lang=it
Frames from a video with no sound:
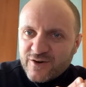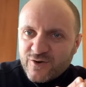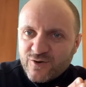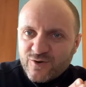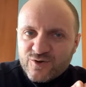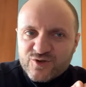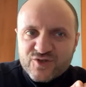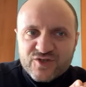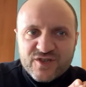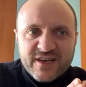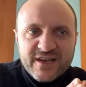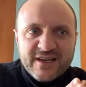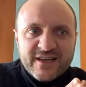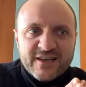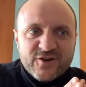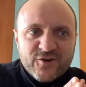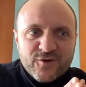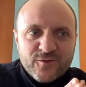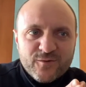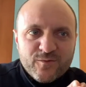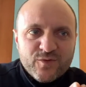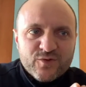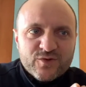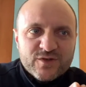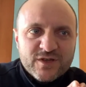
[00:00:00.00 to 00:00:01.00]
cosa e il
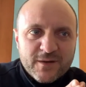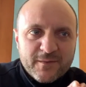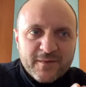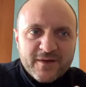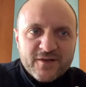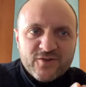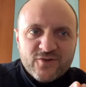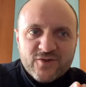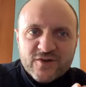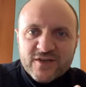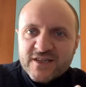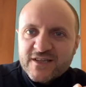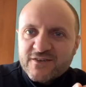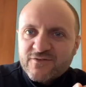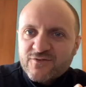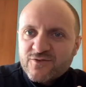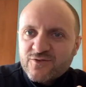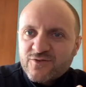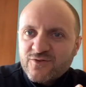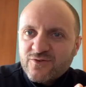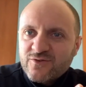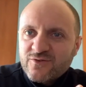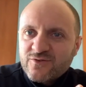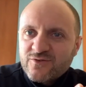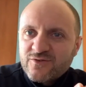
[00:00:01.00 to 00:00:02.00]
comportamento che
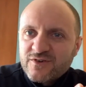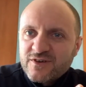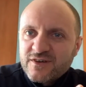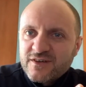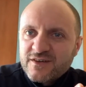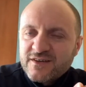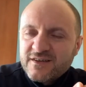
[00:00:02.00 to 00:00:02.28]
devono